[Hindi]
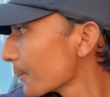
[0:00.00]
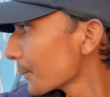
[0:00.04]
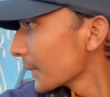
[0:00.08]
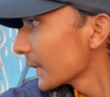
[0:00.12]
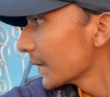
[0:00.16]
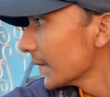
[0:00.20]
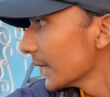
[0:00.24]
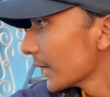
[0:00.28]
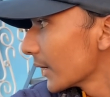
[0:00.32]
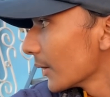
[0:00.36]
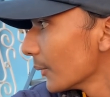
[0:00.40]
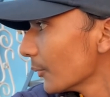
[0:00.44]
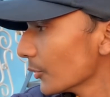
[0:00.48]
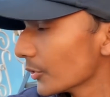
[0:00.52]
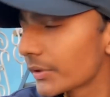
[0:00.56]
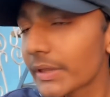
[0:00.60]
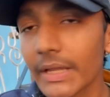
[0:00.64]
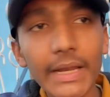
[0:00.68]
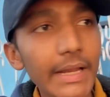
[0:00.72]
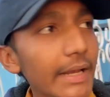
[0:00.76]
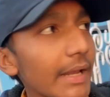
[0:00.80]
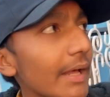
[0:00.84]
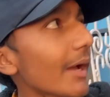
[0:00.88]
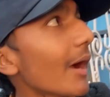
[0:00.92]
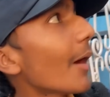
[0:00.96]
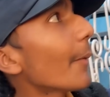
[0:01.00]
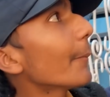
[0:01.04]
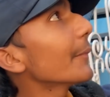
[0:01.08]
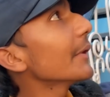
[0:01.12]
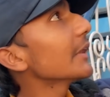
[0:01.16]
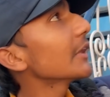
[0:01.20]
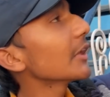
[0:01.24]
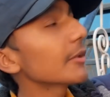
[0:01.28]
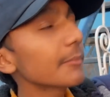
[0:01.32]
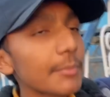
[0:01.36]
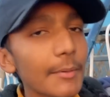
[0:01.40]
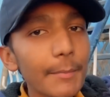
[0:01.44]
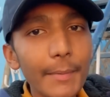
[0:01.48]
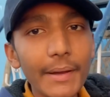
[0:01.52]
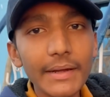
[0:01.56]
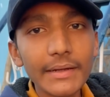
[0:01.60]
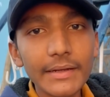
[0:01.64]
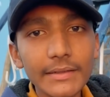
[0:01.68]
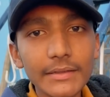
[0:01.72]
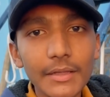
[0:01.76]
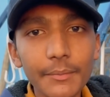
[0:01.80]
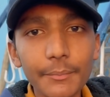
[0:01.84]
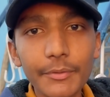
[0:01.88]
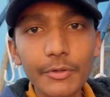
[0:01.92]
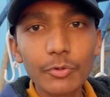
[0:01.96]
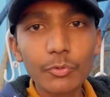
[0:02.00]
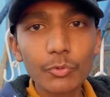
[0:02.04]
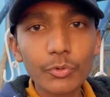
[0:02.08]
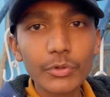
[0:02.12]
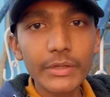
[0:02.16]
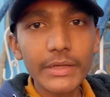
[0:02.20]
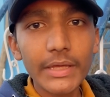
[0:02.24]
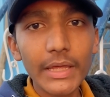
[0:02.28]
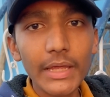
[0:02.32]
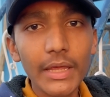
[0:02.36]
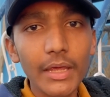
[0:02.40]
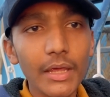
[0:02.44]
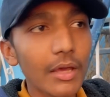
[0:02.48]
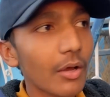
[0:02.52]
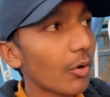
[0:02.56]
कि कबूतर है ना अपने छत पे बैठा था फिर उड़ के